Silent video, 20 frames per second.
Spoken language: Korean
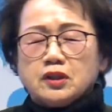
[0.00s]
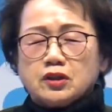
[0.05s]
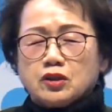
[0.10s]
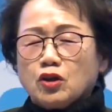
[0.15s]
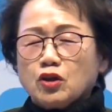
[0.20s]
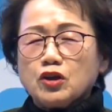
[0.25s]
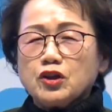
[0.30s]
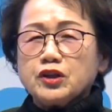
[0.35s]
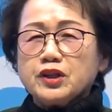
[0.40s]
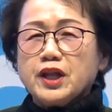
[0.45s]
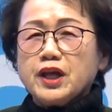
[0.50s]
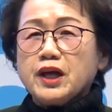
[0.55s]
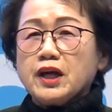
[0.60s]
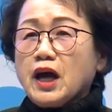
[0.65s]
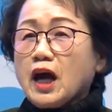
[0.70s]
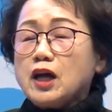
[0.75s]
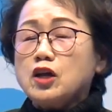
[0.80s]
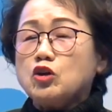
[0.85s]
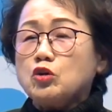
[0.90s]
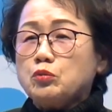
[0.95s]
그런데
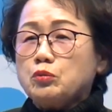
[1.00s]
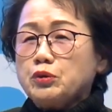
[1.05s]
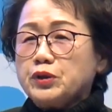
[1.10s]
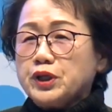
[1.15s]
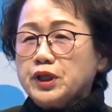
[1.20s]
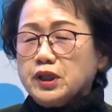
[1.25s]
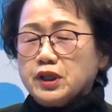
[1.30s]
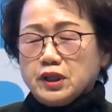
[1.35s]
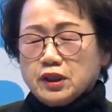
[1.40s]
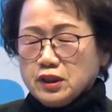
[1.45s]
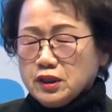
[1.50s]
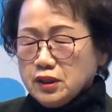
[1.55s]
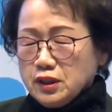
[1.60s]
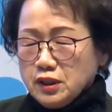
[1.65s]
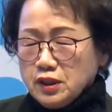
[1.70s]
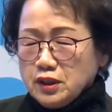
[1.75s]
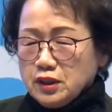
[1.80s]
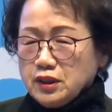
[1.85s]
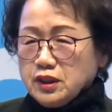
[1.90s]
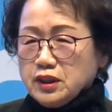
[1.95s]
알고 보니
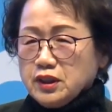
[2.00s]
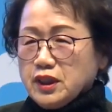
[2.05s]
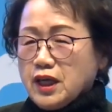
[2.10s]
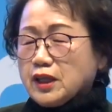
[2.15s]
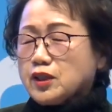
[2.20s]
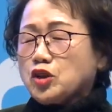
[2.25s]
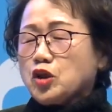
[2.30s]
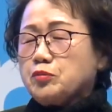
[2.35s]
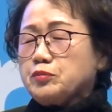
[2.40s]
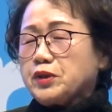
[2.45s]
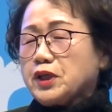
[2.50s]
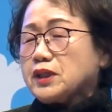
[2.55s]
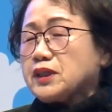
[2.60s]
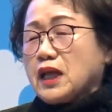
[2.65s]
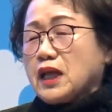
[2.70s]
이 애터미가